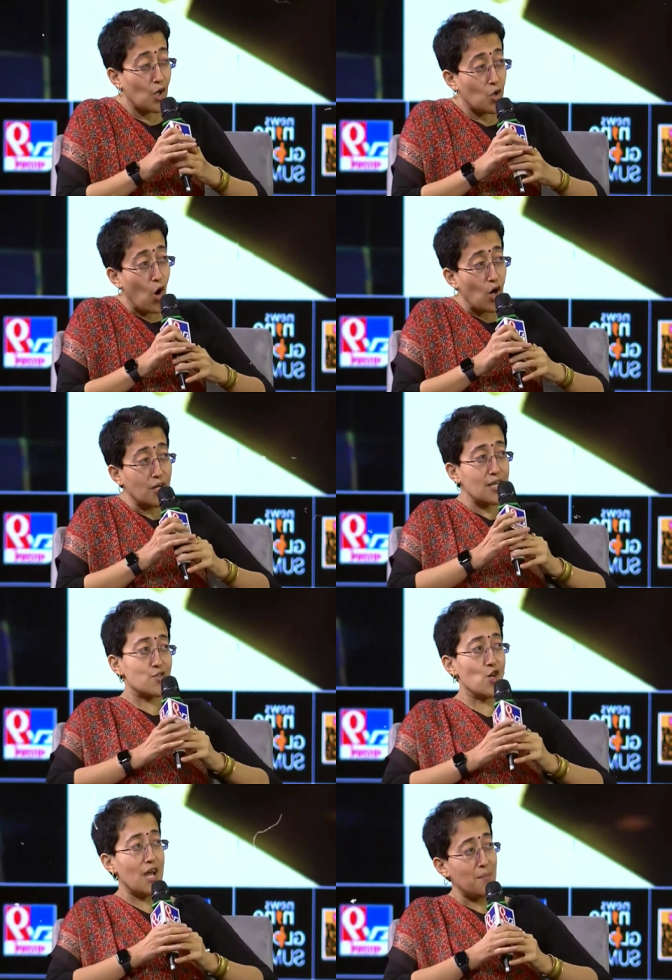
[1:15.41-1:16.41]
कांग्रेस
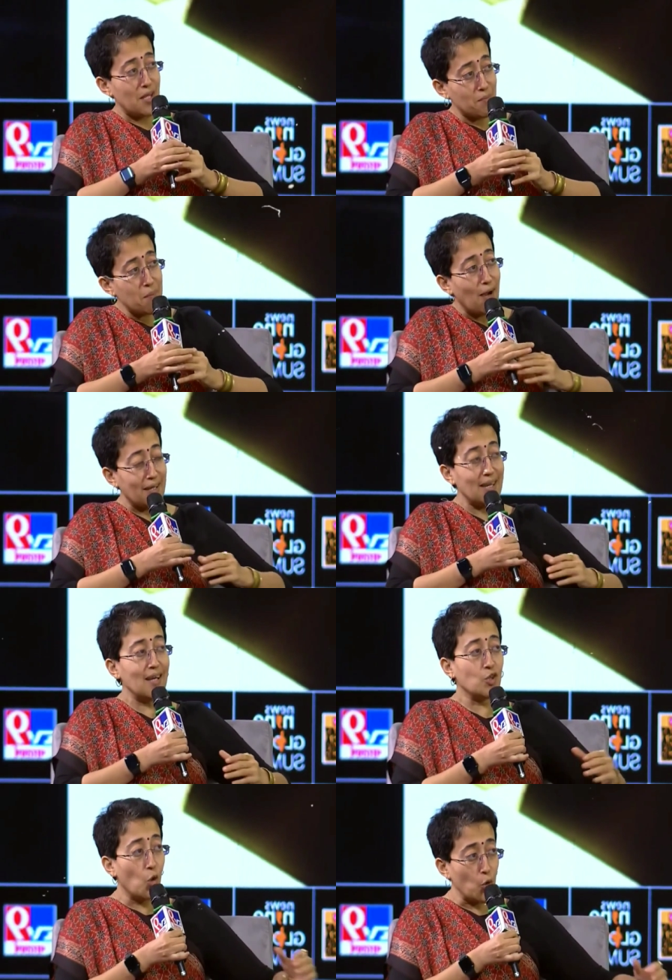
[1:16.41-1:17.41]
और आम आदमी पार्टी
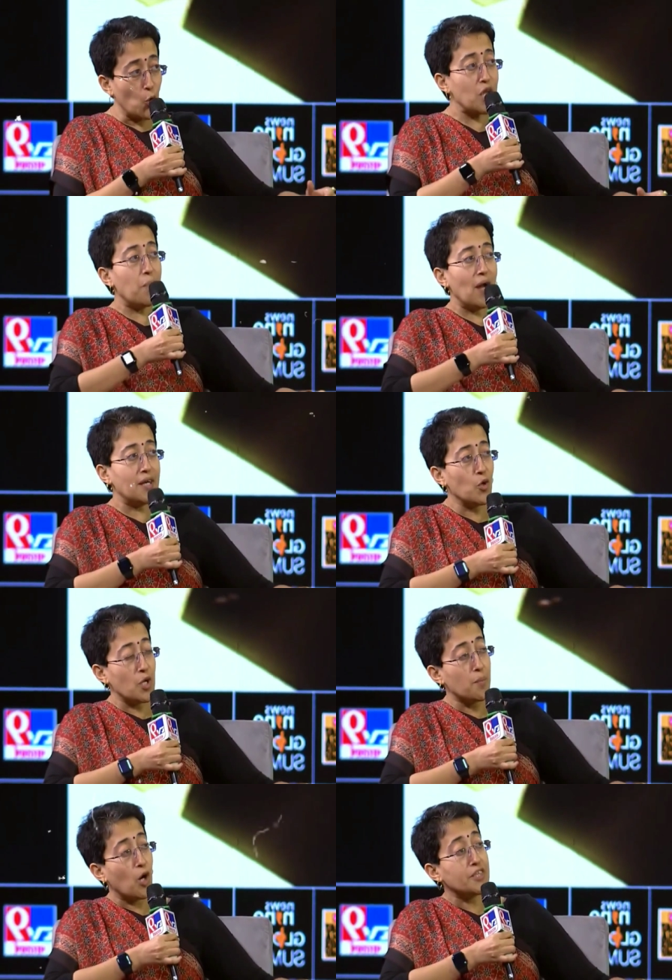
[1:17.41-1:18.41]
दोनों ही पार्टियों ने
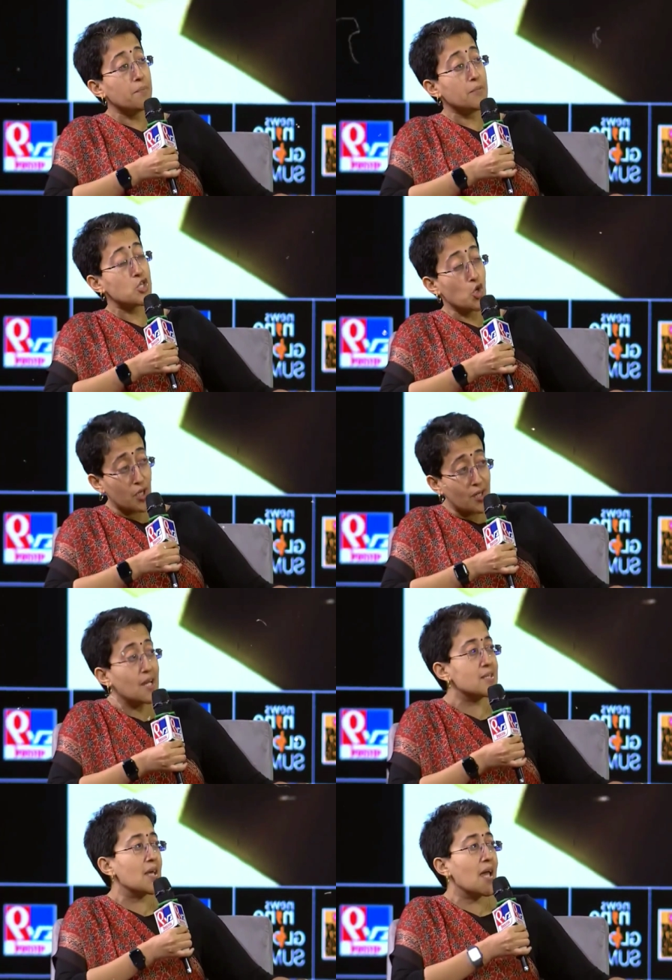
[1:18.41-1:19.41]
बहुत ही मेच्योरिटी
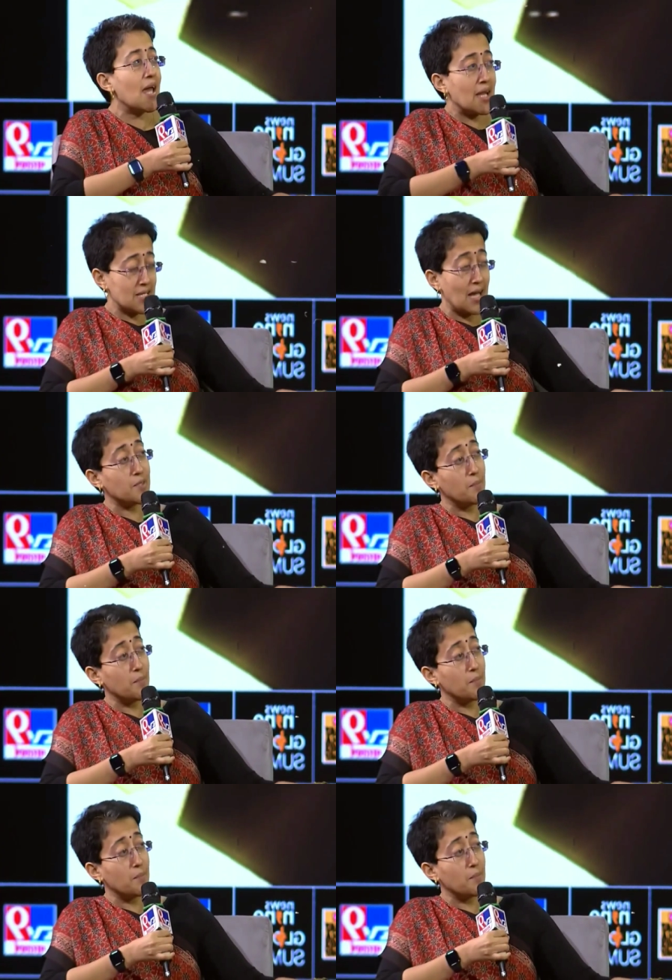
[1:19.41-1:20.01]
से एक साथ